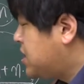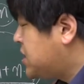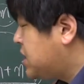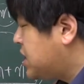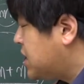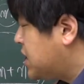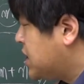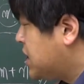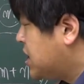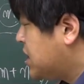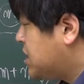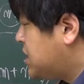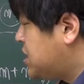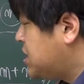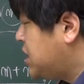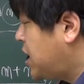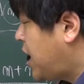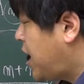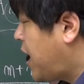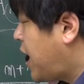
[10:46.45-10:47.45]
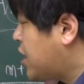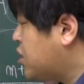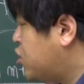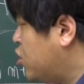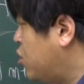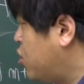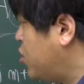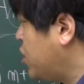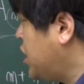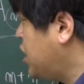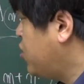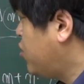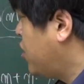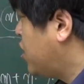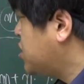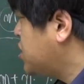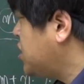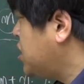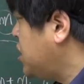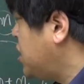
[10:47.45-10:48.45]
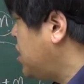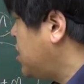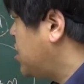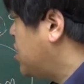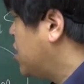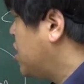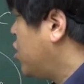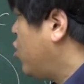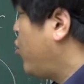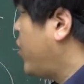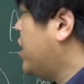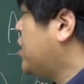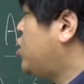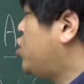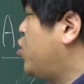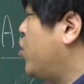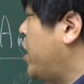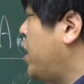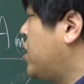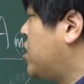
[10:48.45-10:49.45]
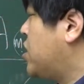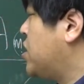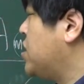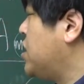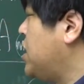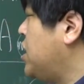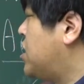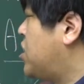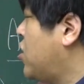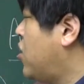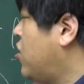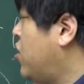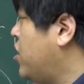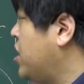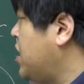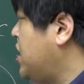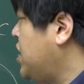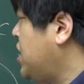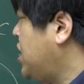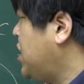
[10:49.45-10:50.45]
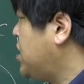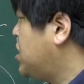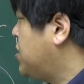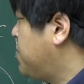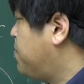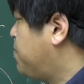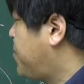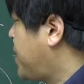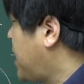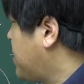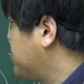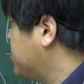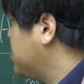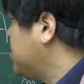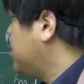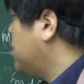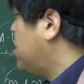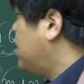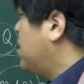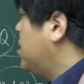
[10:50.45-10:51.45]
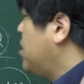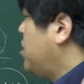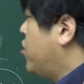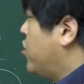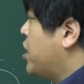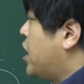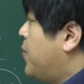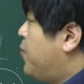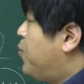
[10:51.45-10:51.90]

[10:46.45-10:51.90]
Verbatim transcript: g, g의 약수들로 이루어진 이 왼쪽에 있던 이 덩어리 이 집합은요 여기에